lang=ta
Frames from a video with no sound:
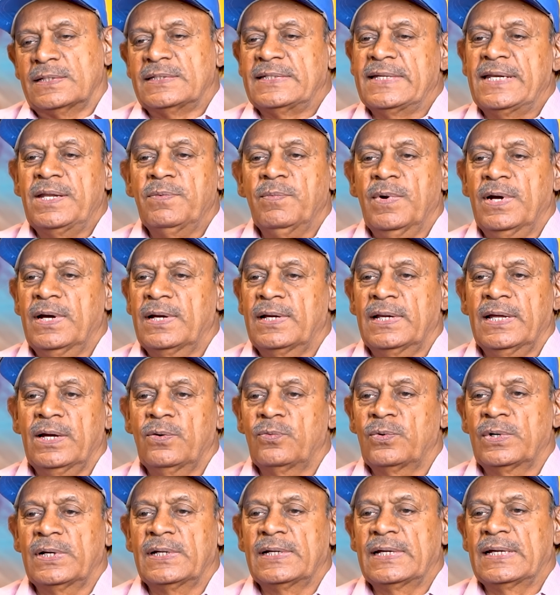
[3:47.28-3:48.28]
சினிமான்னா
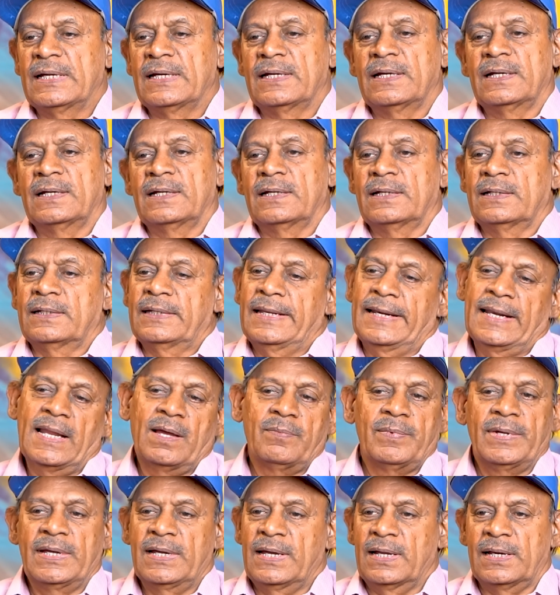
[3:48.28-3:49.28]
அவங்களுக்கு
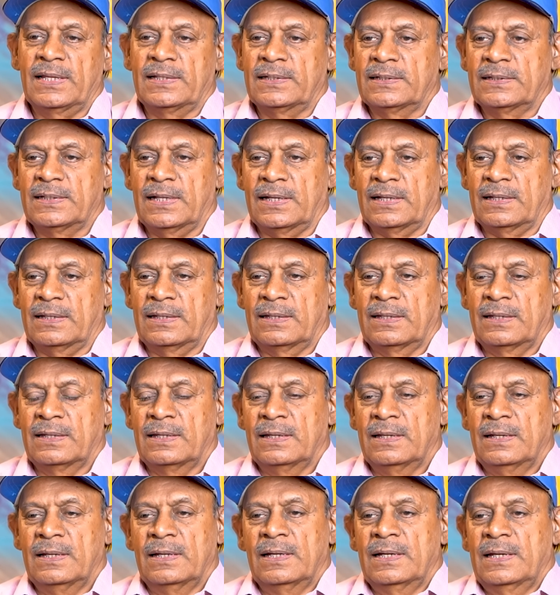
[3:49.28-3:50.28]
எல்லாமே கலந்து தான்
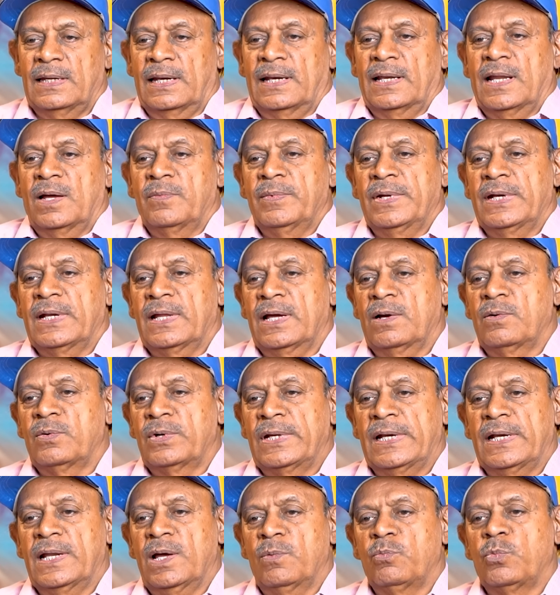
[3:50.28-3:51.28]
எல்லாமே
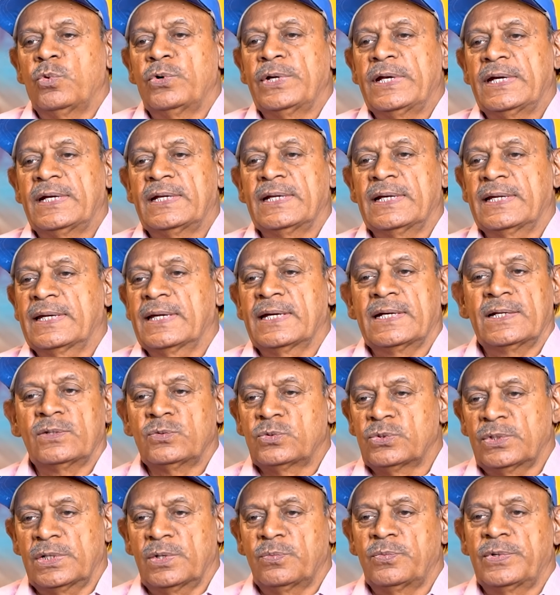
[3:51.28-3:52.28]
நான் எல்லாம் மூடிட்டு இருக்கேன்னு
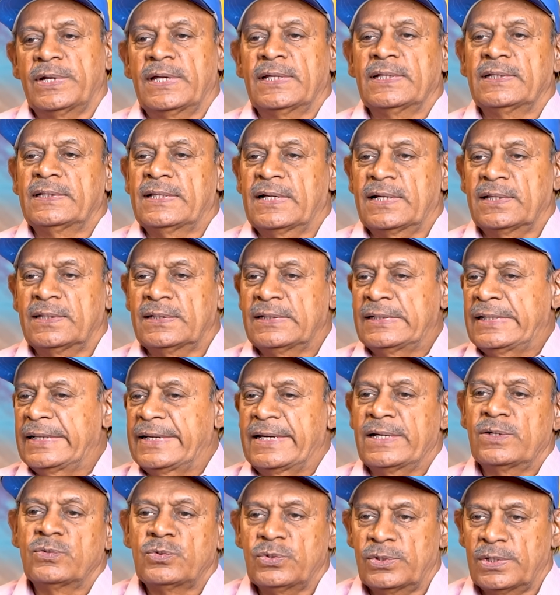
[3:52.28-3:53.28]
சொல்ல முடியாது திறந்துட்டு
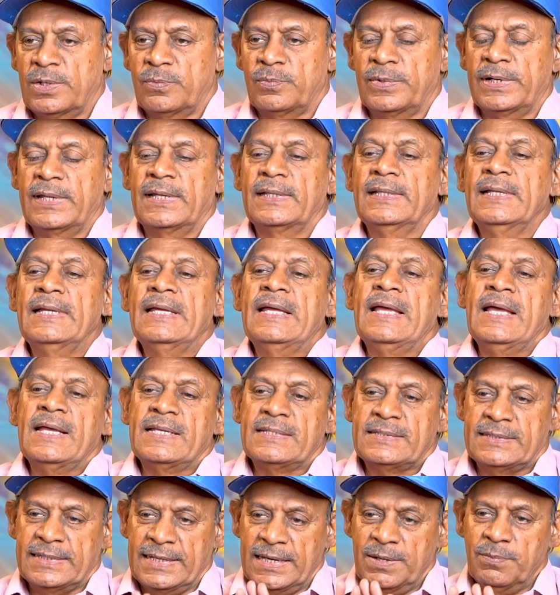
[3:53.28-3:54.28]
இருக்கேன்னு சொல்ல முடியாது
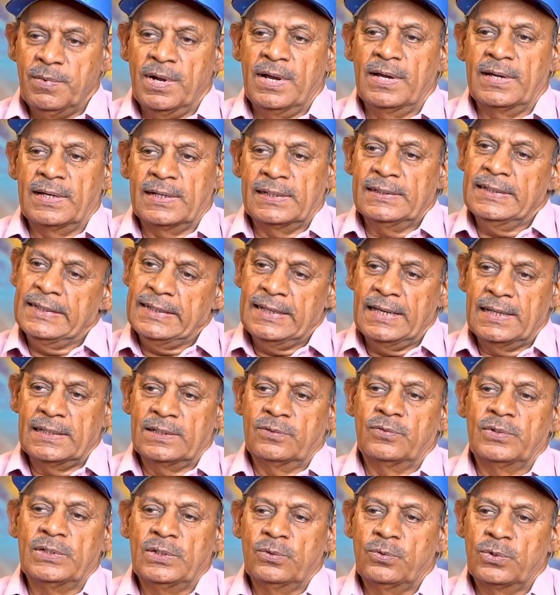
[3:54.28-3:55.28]
சினிமாங்கிறது
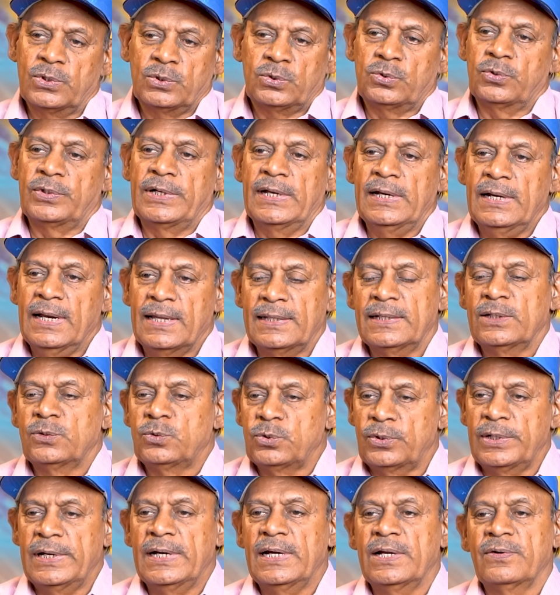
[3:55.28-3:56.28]
அது வந்து ஒரு தொழில் அந்த
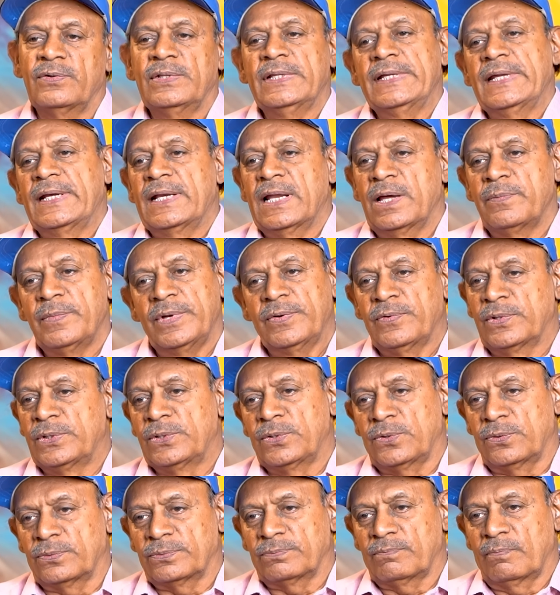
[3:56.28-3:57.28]
தொழிலில் வந்து எல்லாமே
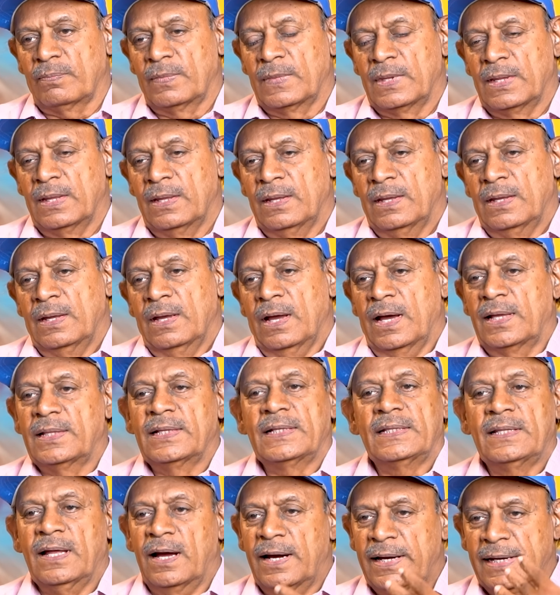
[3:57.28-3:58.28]
வந்துடும்
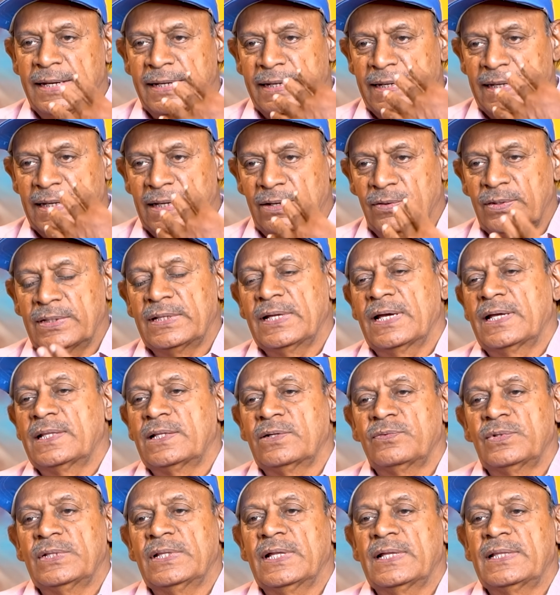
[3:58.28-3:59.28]
அதை தாண்டி நீங்கள் வந்து
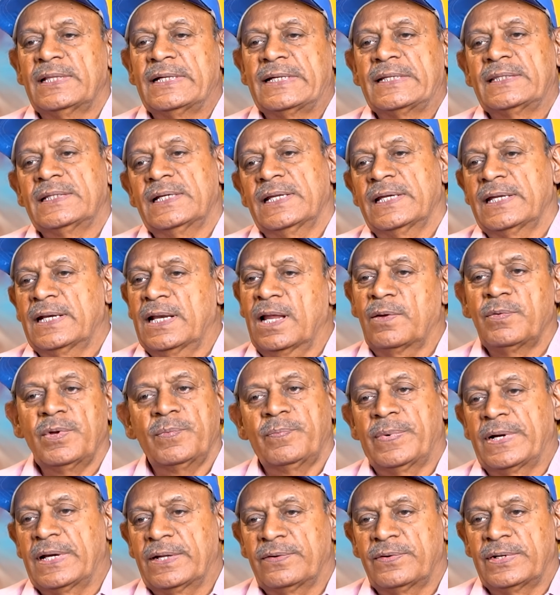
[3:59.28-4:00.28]
அதை வந்து அந்த இடத்துல எல்லாமே
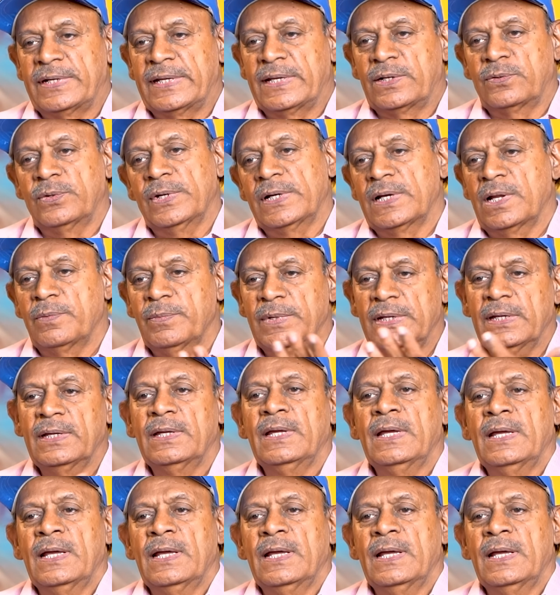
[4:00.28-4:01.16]
பண்ண வேண்டியிருக்கும் எல்லாமே